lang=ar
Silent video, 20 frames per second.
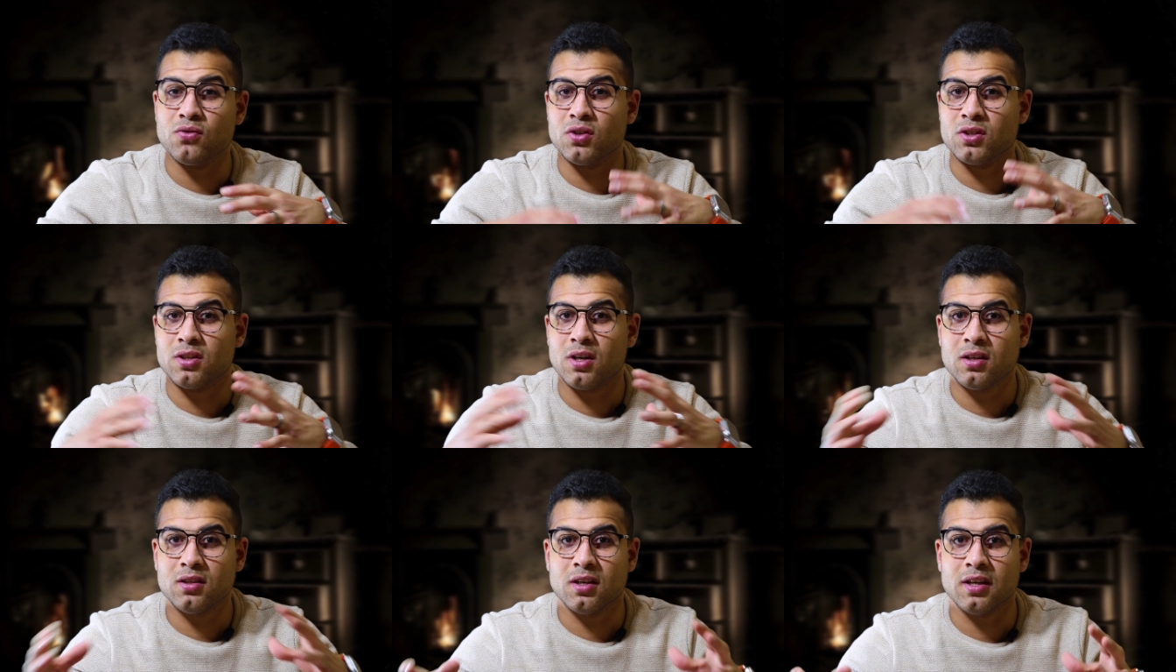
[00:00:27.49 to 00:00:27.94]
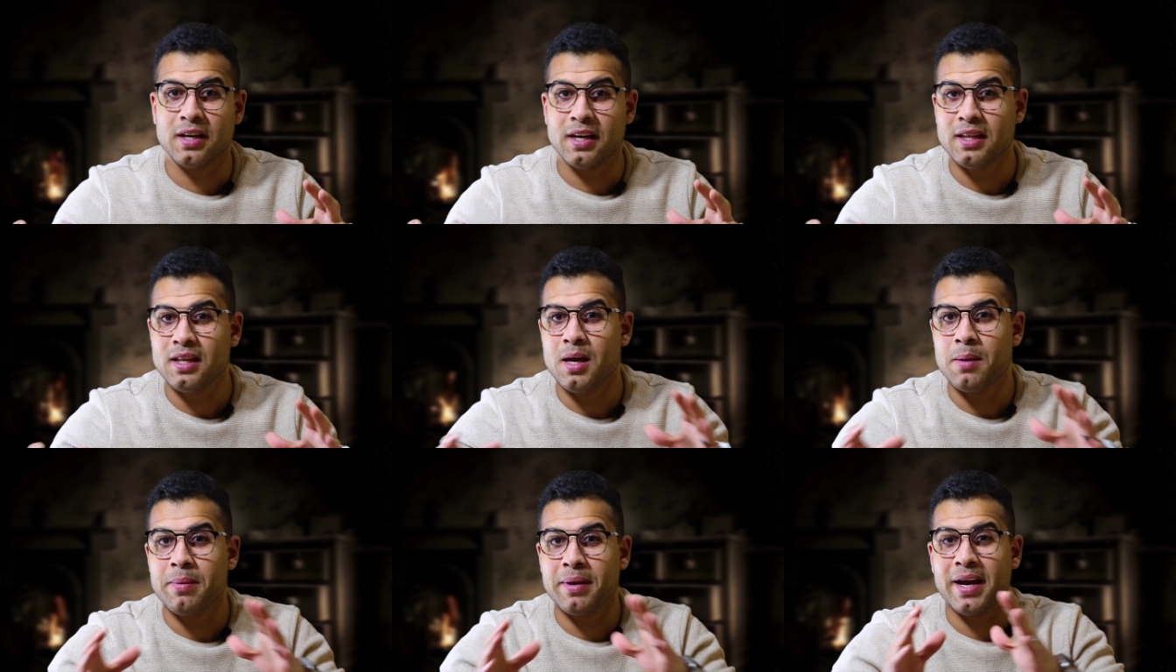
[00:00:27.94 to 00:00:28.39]
فترتها
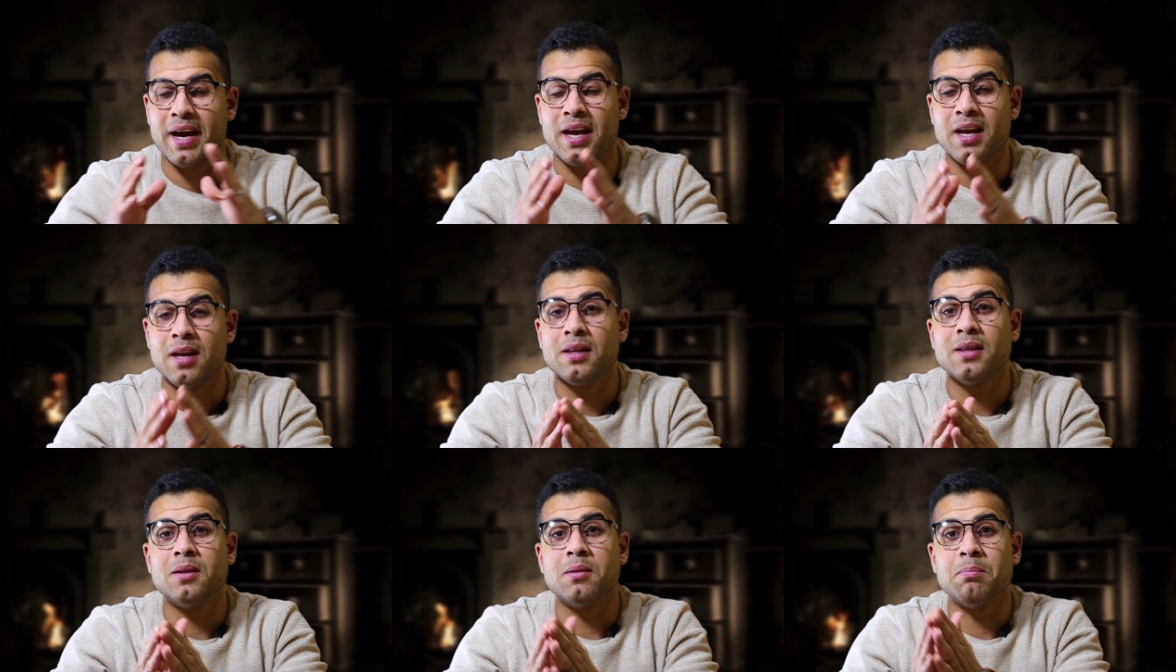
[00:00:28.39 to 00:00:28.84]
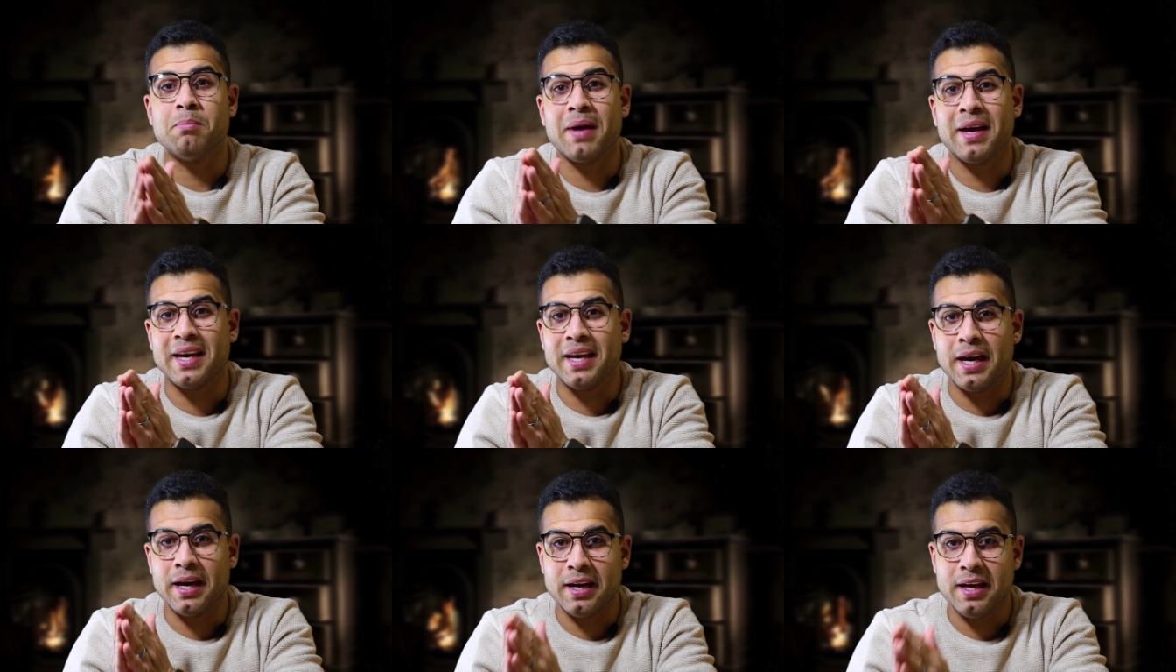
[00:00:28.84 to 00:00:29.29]
كده كانت
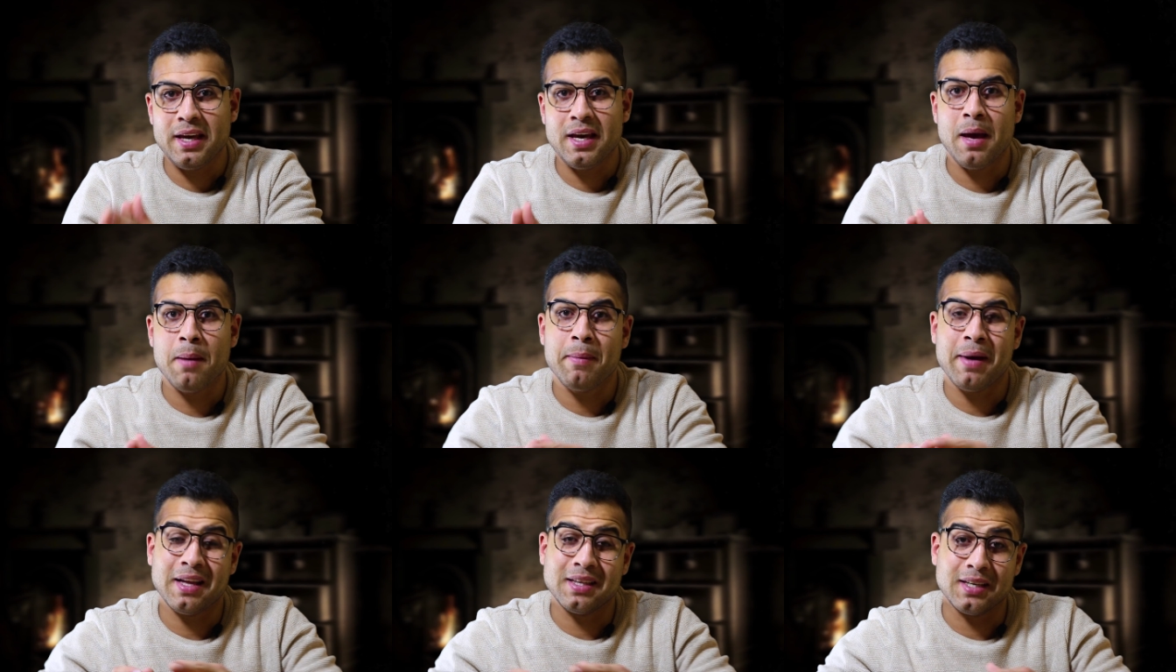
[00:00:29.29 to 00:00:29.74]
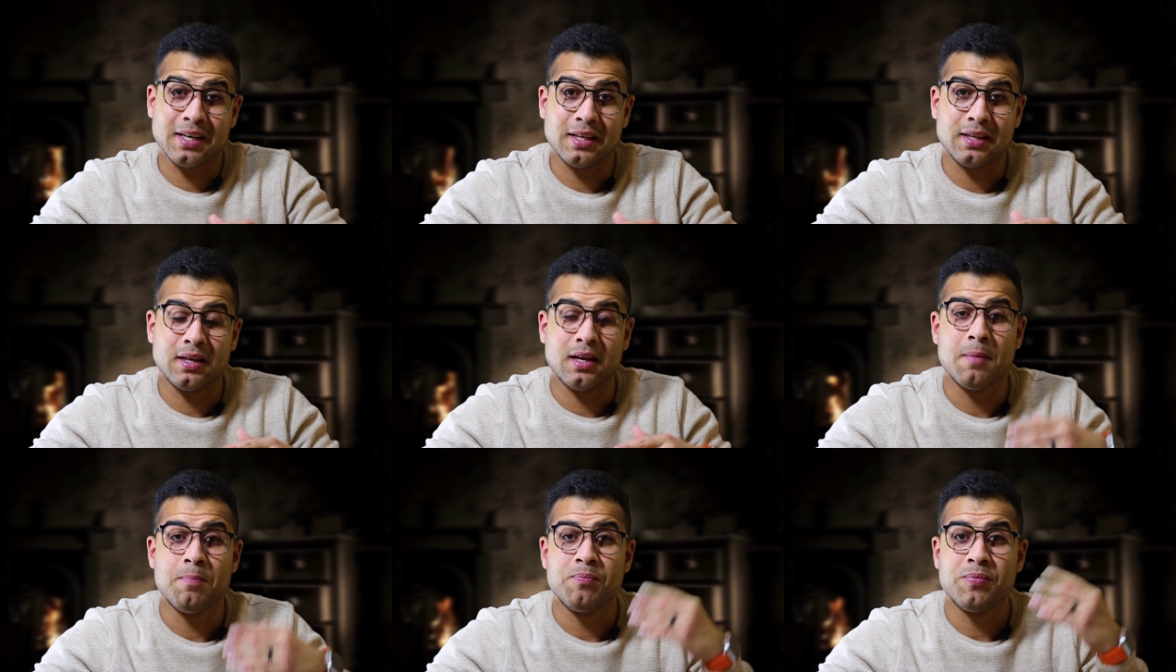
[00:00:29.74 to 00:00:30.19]
مجانية بعد
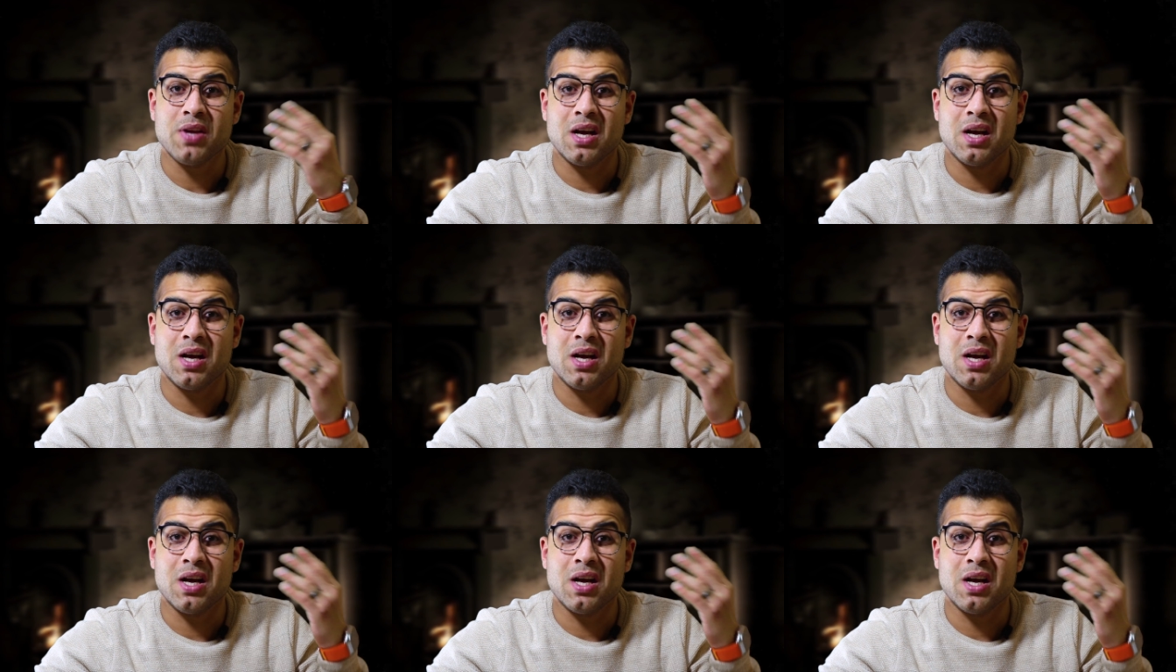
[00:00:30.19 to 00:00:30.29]
كده